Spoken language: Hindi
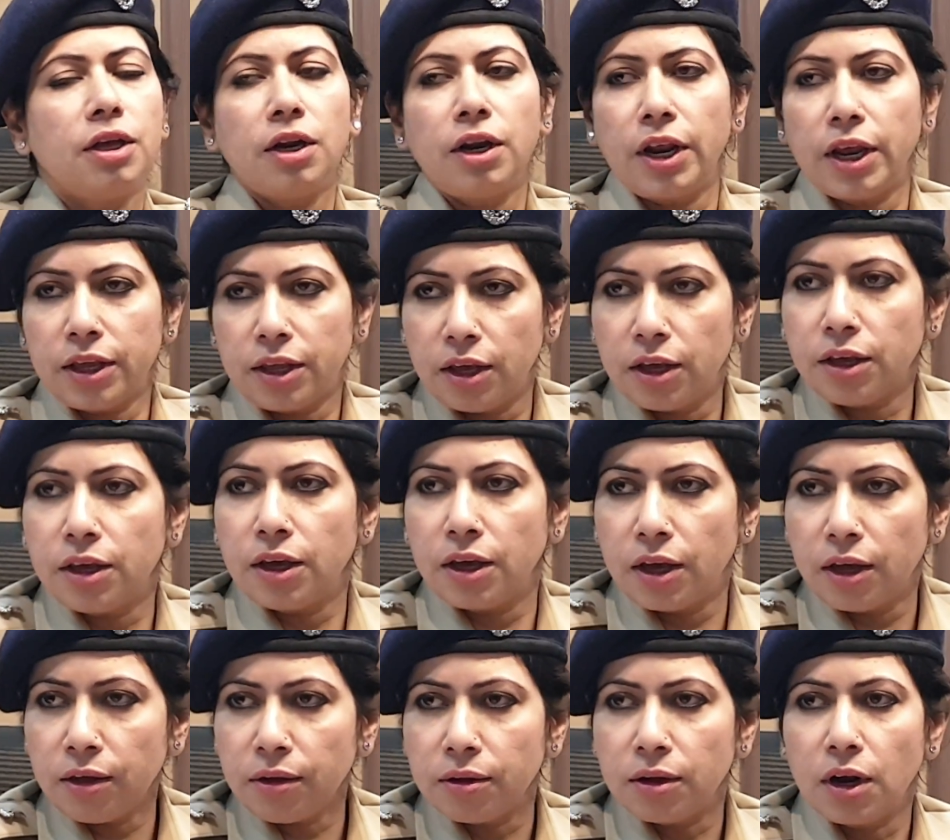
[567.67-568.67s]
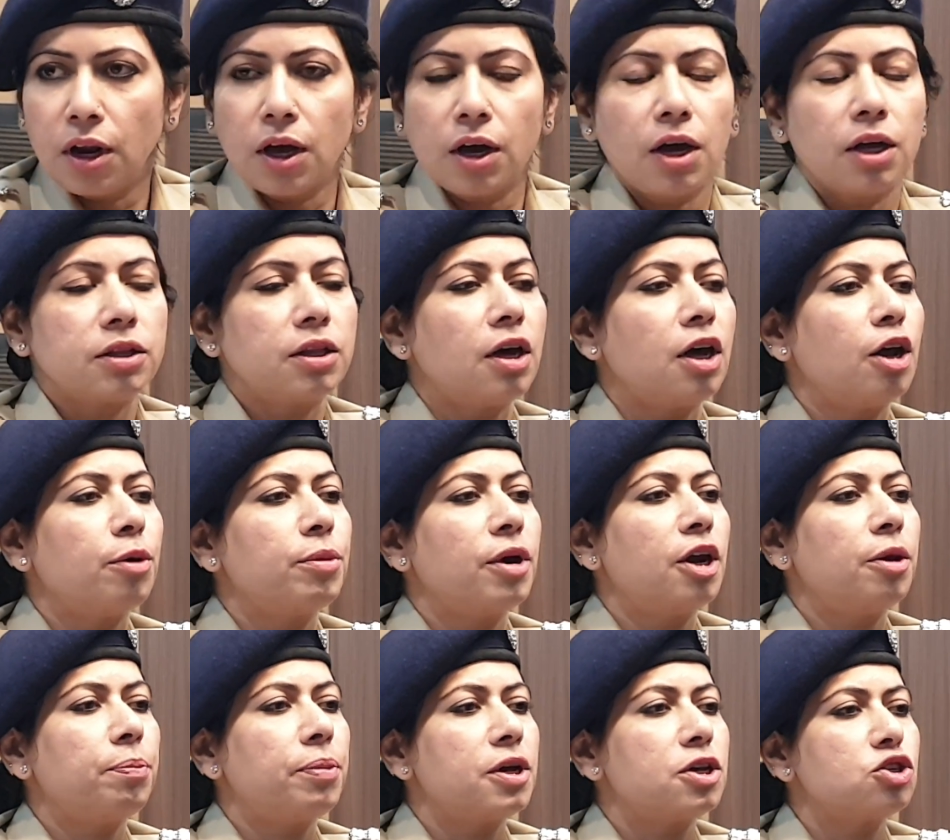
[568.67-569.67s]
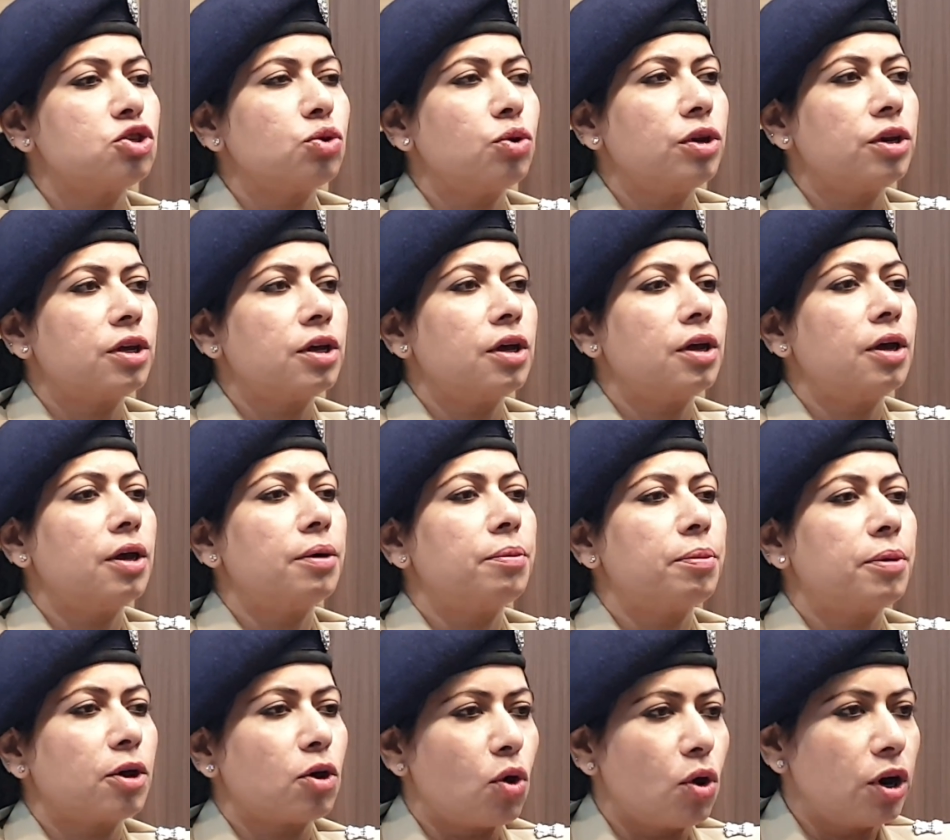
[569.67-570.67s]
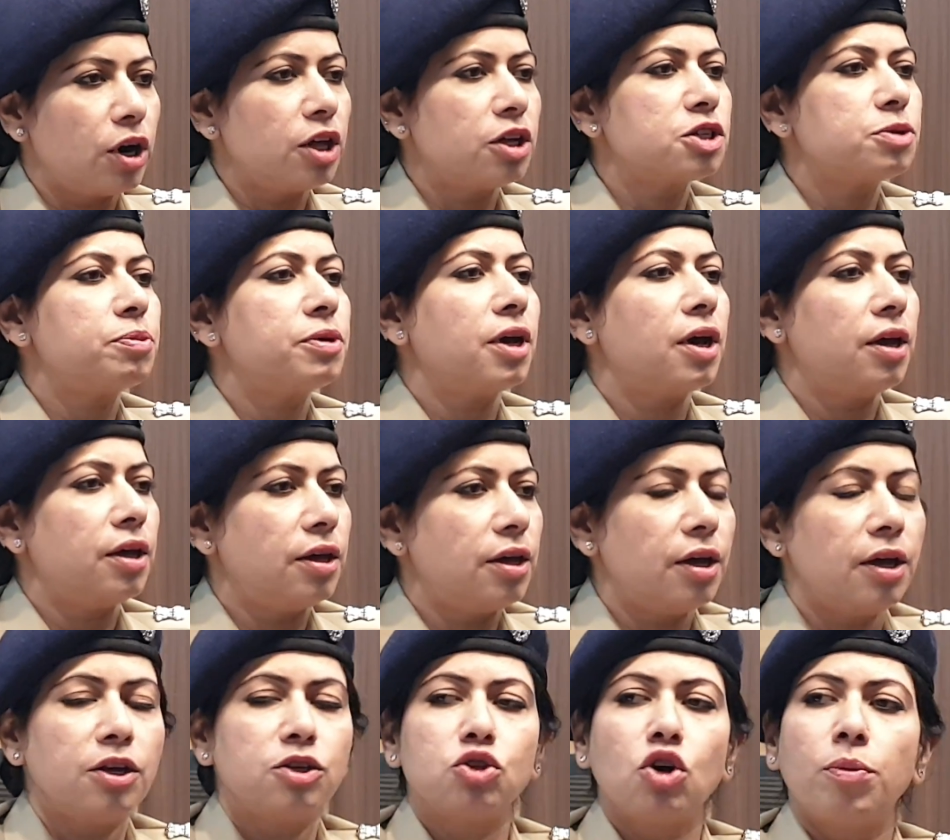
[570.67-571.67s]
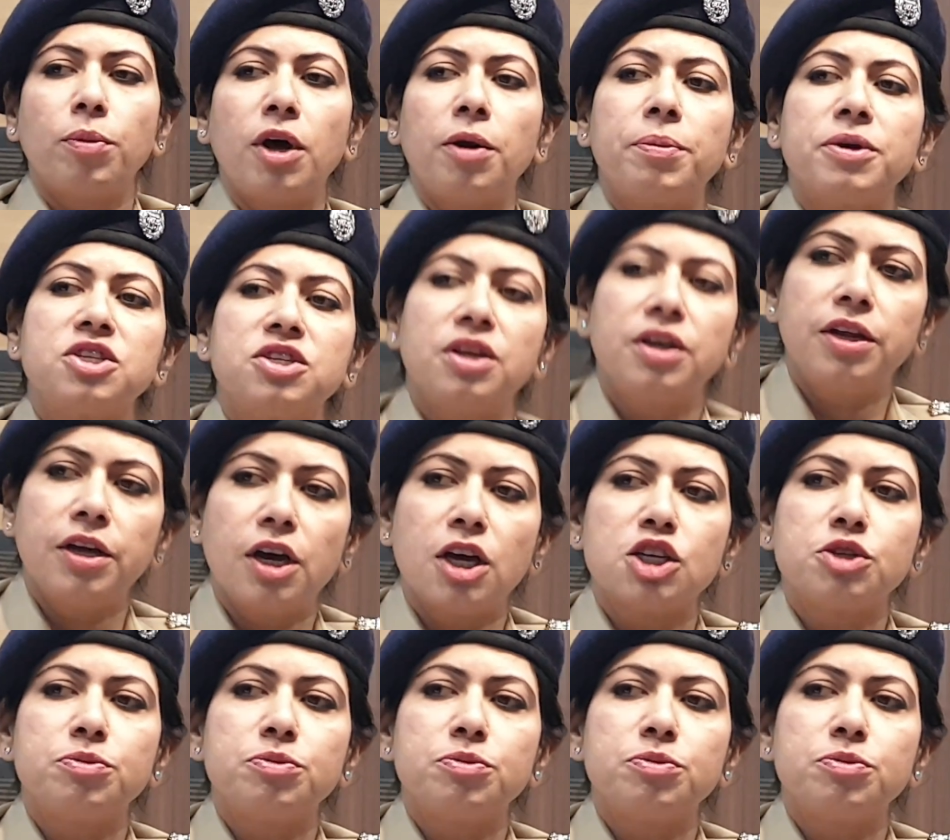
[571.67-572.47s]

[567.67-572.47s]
दिन रैकी की है लगातार हमारे पास जो इनके रिकॉर्डिंग्स भी आई हैं जो हमारे पास सी भी